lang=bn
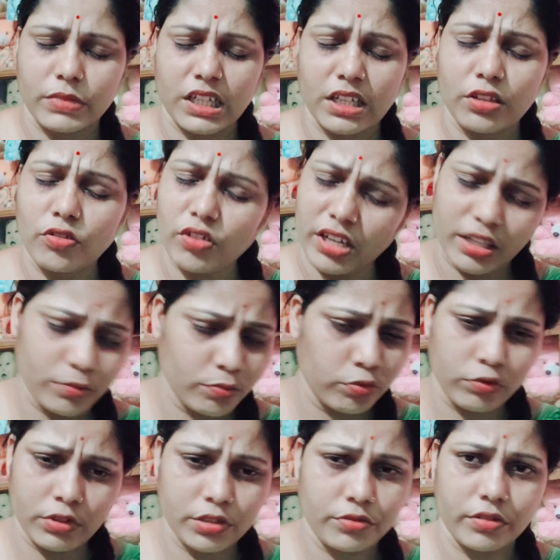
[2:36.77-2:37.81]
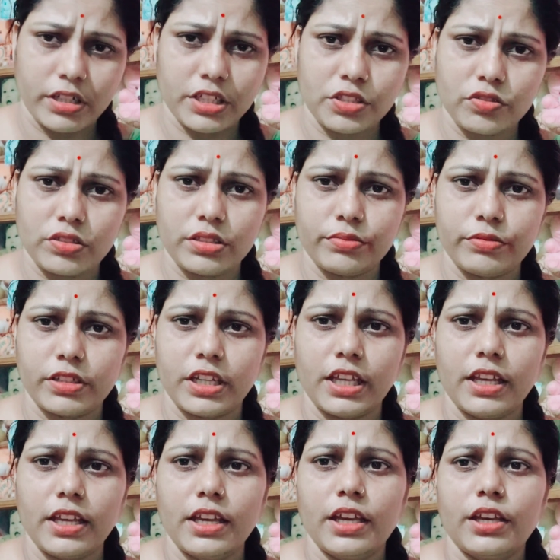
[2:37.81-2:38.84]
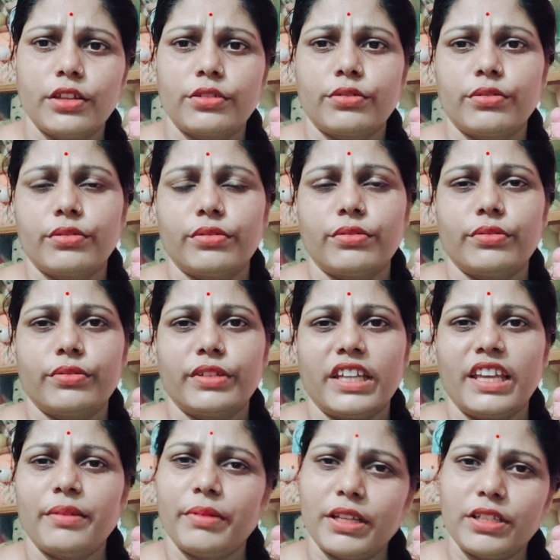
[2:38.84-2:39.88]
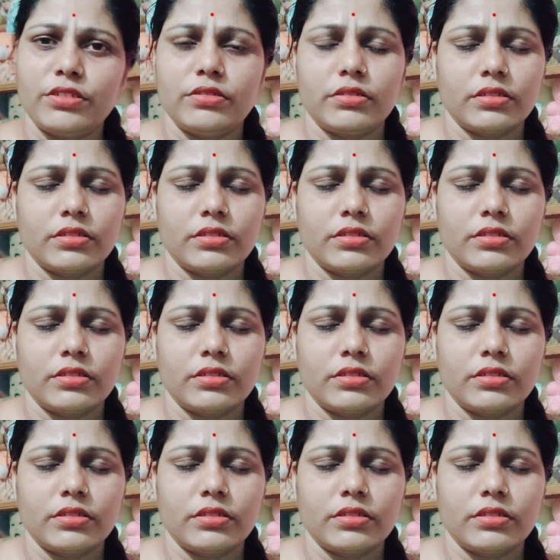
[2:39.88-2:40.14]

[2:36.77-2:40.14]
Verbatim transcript: মানে অনেক ভুল করেছো জীবনে তো এবার